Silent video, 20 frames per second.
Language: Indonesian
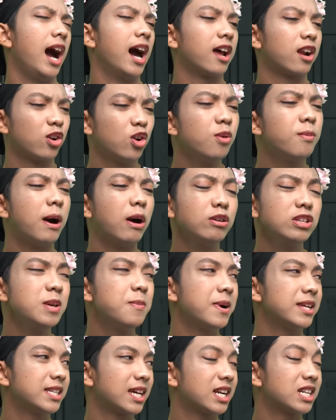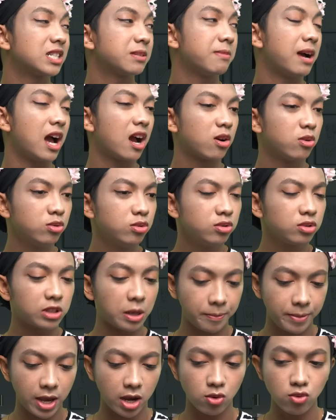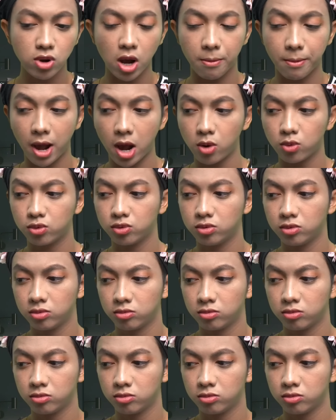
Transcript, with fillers: Ardo mau sih pacaran sama aku, tapi aku nggak mau.